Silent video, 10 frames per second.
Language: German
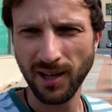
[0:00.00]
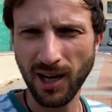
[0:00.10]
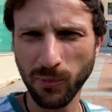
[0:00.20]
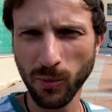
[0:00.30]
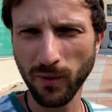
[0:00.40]

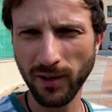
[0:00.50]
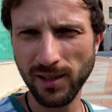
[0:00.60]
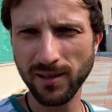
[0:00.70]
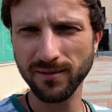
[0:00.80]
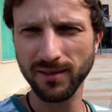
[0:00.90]
Apropos
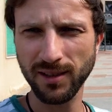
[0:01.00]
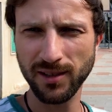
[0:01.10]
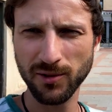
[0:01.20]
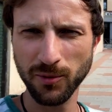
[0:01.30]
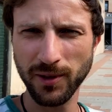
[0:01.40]
Wald,
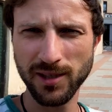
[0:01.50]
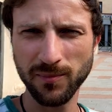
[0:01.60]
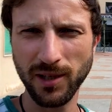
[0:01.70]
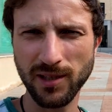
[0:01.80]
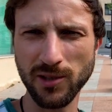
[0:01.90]
ich suche mir jetzt
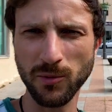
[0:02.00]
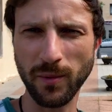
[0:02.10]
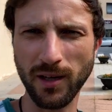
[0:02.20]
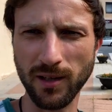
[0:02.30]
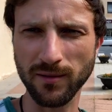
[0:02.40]
ein Plätzchen zum
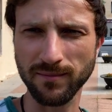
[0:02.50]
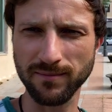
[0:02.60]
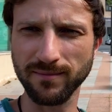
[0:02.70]
Übernachten.